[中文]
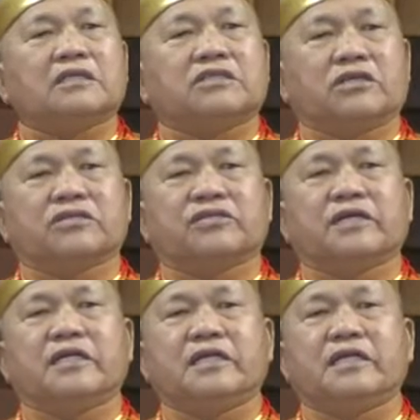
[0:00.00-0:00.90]
哲
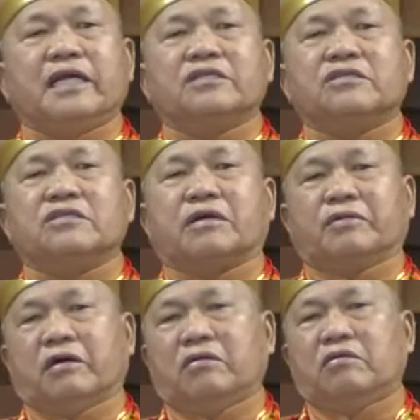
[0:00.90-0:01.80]
学理念是什
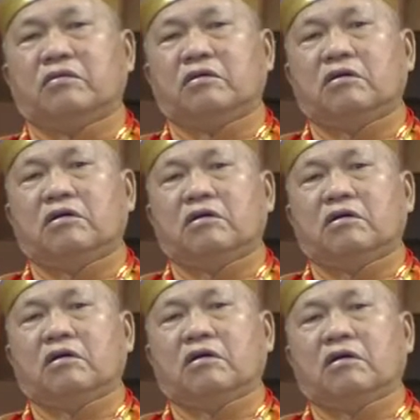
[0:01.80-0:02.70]

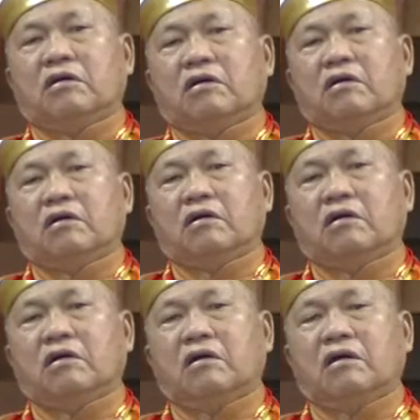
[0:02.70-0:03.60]

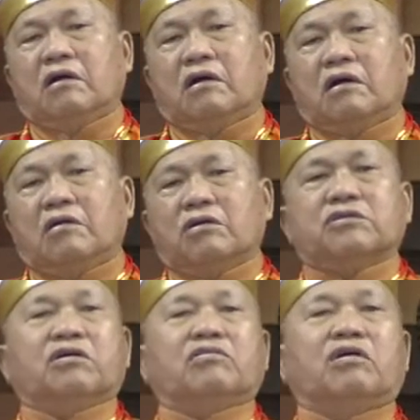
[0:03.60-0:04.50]
么？”我
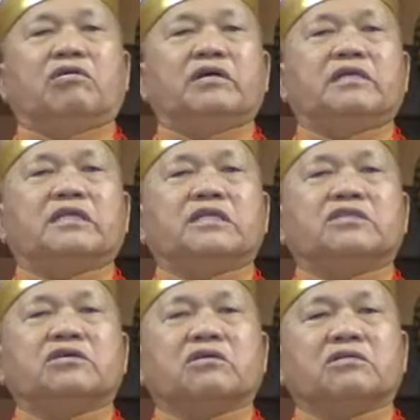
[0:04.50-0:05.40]
说：“我唯心
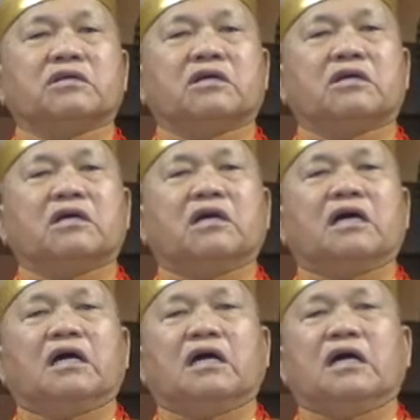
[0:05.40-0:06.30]
中的
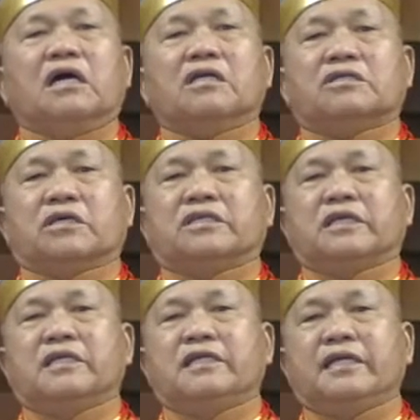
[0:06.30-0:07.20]
哲
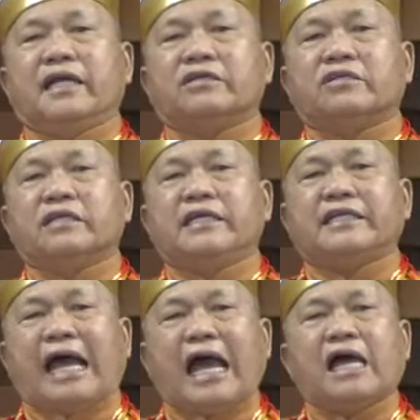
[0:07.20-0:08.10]
学理念是利
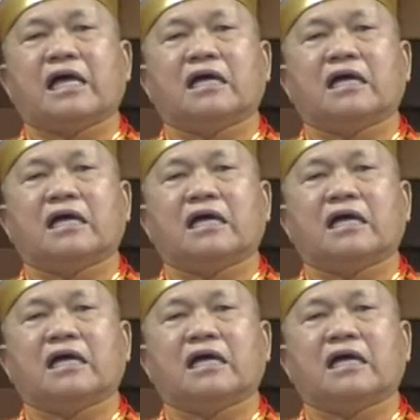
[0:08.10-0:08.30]
他，